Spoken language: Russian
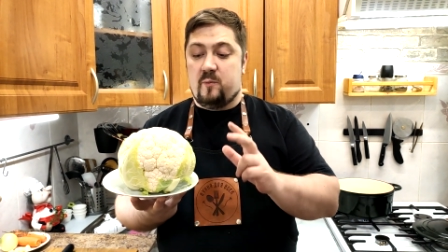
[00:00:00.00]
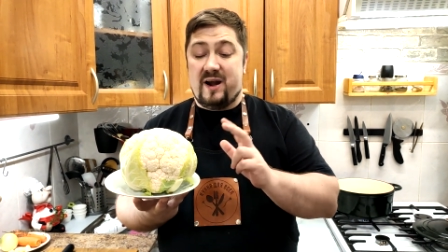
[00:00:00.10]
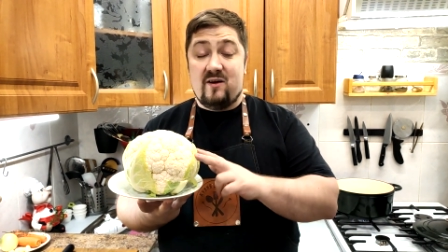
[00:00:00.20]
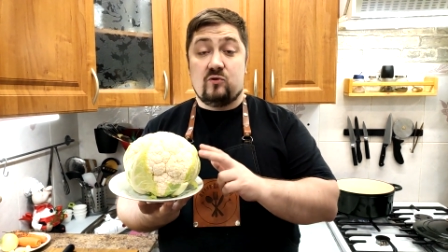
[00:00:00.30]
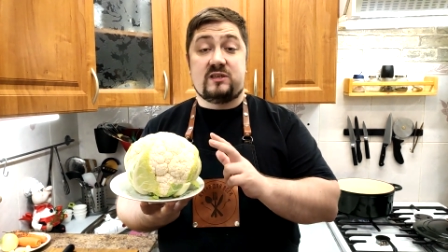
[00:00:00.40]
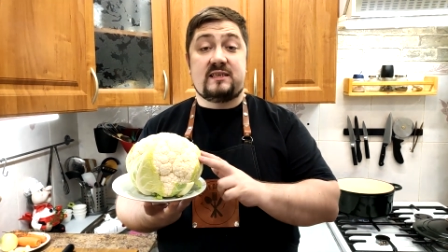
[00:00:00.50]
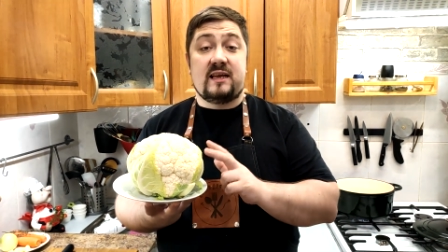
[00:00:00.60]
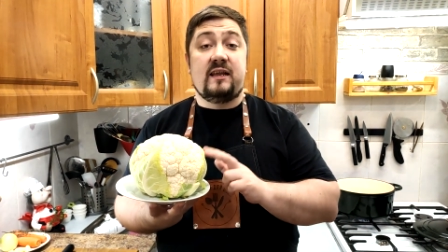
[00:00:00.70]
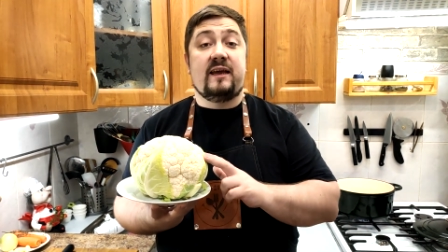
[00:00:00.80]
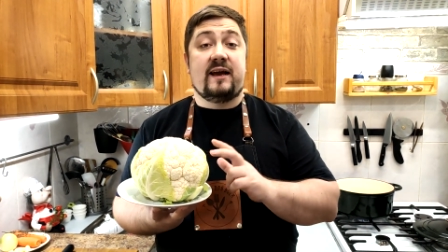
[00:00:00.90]
Прям вот
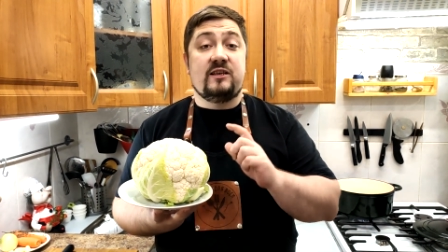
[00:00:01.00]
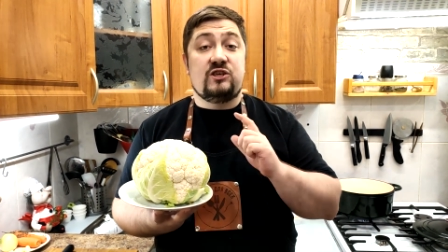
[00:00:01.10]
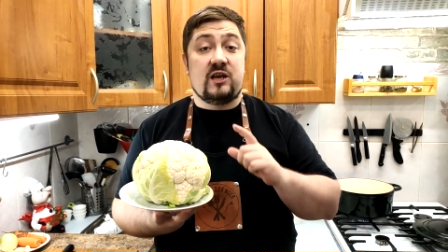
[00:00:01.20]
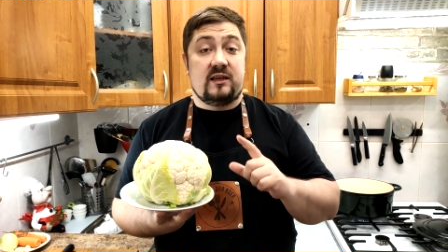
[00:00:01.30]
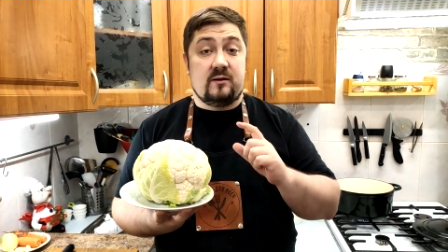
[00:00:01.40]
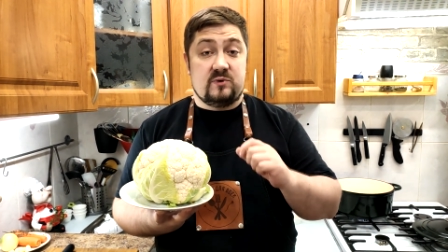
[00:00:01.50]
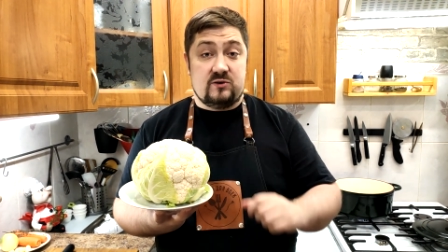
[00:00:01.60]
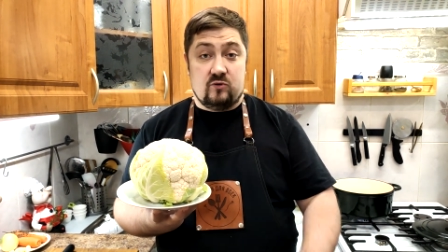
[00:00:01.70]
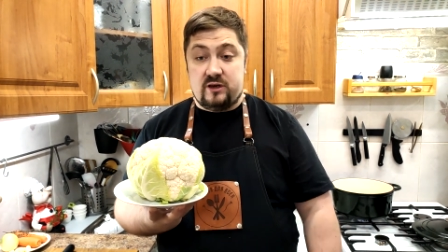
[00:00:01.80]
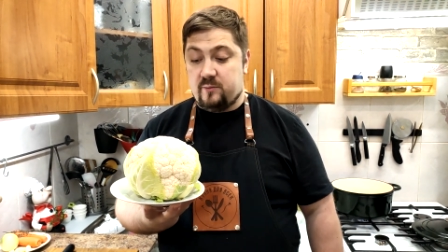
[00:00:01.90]
целый качан нам
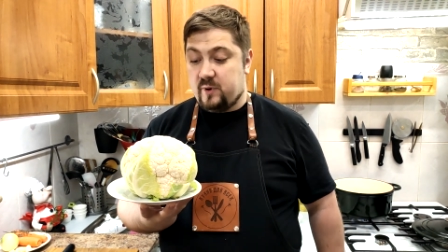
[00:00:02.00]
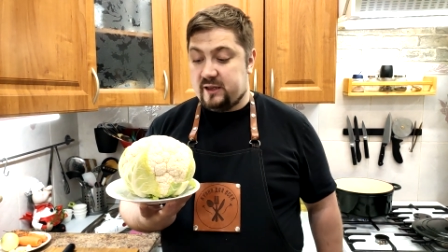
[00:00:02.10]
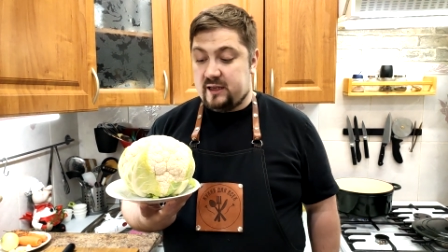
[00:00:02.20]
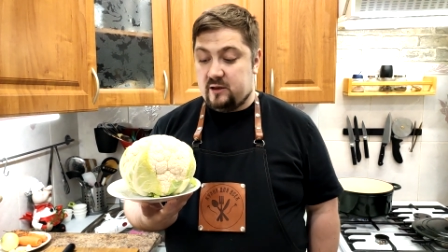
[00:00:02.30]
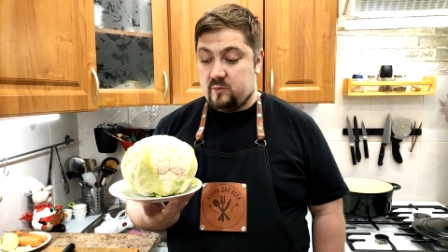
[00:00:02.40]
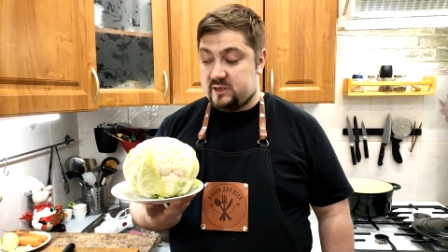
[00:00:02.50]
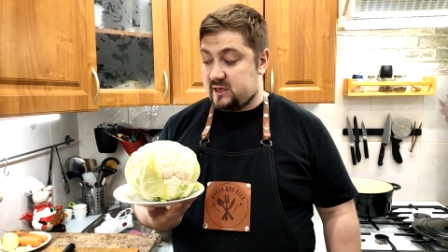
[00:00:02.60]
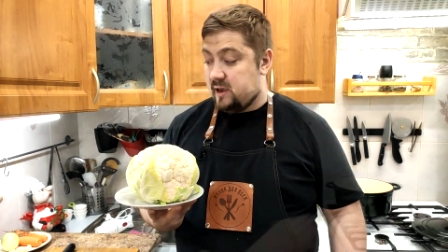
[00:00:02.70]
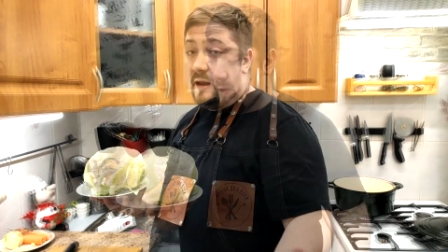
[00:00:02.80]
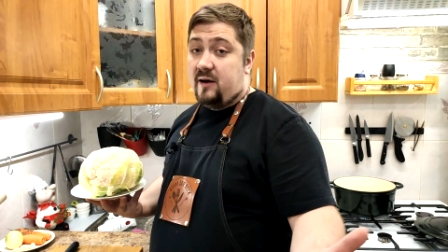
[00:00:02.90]
сегодня понадобится.